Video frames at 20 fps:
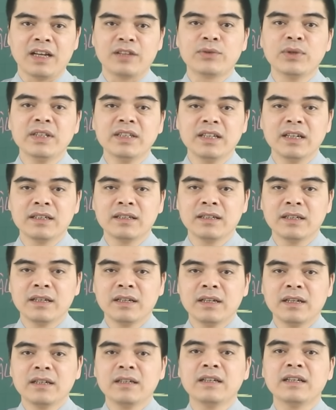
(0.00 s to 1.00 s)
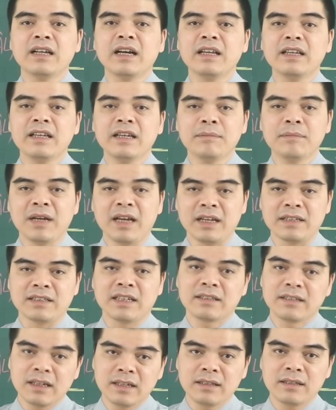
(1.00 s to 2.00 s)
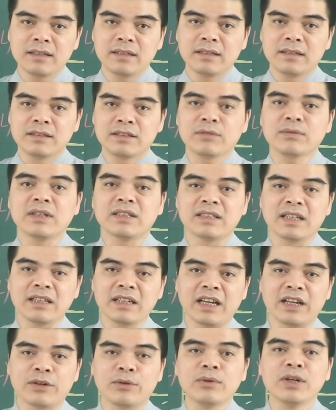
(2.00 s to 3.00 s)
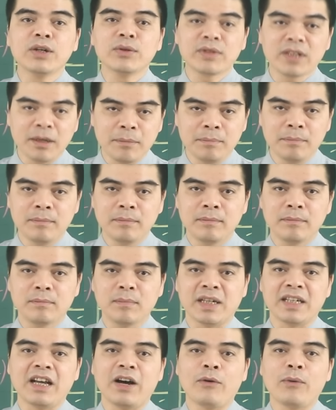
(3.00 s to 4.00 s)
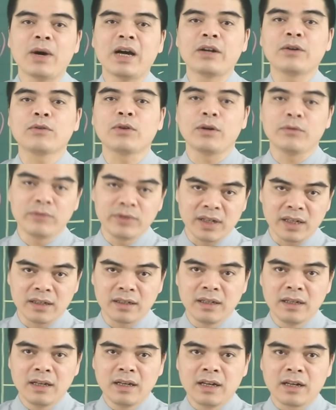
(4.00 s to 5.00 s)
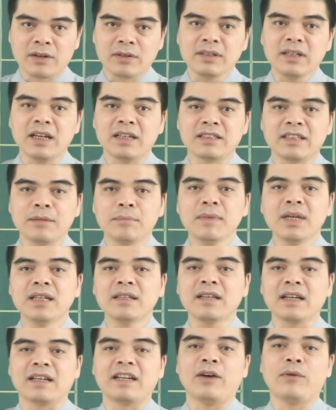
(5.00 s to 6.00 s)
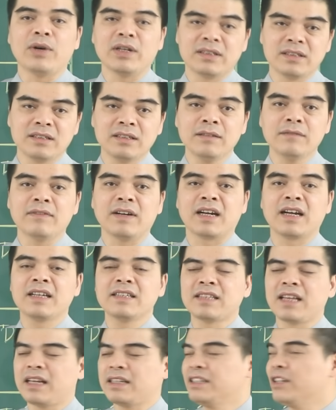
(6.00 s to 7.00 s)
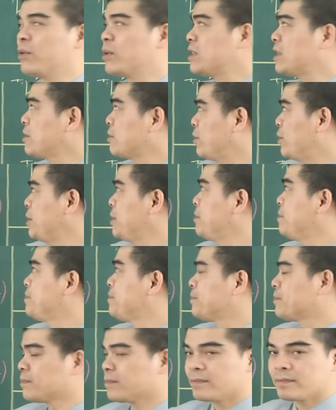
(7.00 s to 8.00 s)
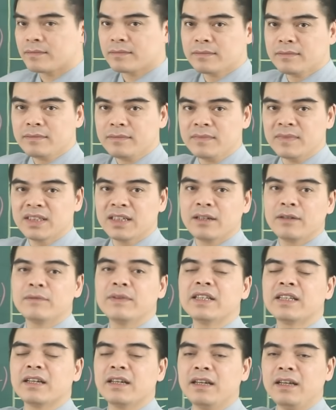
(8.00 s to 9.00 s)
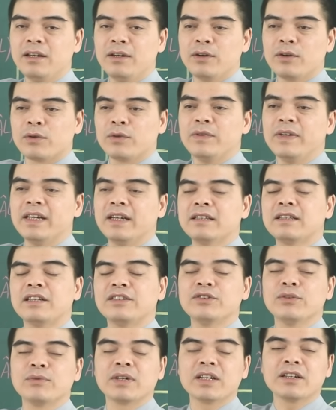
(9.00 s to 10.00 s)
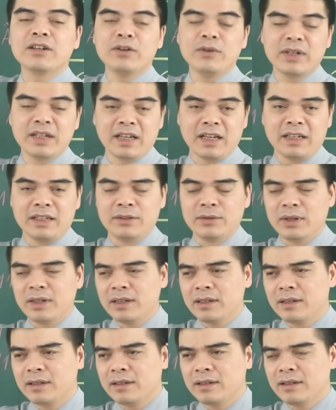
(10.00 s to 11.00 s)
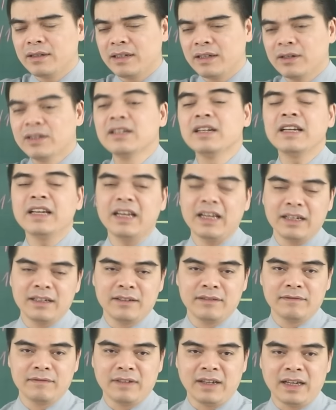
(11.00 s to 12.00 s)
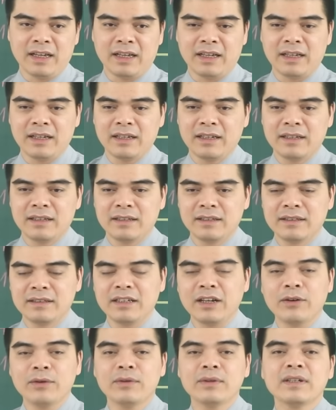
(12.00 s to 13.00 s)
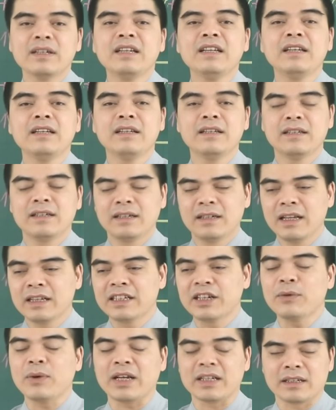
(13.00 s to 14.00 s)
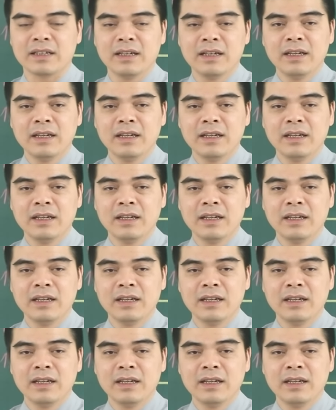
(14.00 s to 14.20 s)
Tuy nhiên, người đã yên bề gia thất trong thời gian này cũng lưu tâm bởi đào hoa nó quá vượng, có thể sẽ biến thành đào hoa dữ và gây ra nhiều cái rắc rối. Vì thế, quý vị hãy tận dụng cái cơ hội này, đúng không ạ? Hứa hẹn và nhau đi lên kế hoạch